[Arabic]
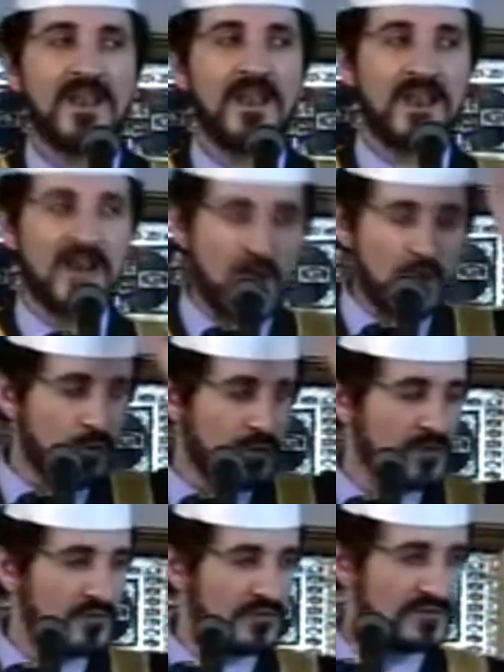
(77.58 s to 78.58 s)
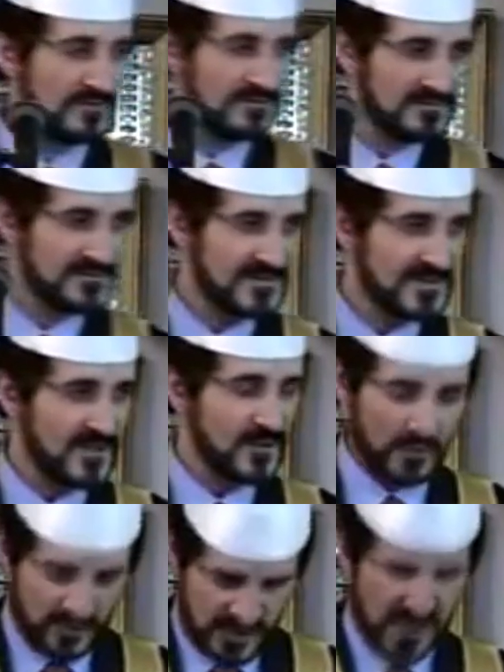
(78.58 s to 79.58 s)
لا يوقنون
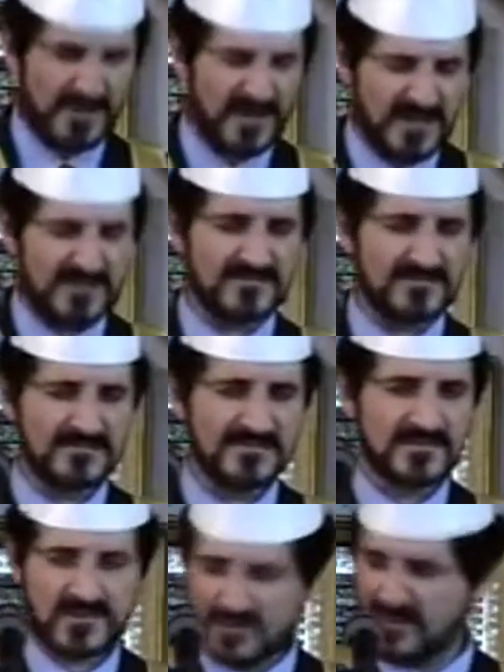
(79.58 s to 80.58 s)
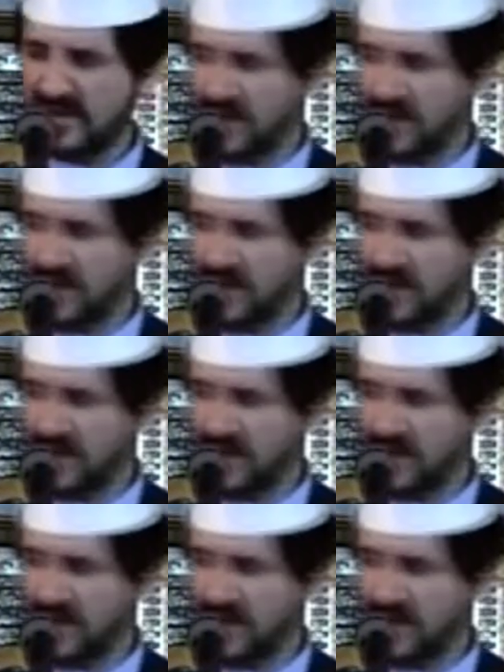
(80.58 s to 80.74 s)
كن جبلا كن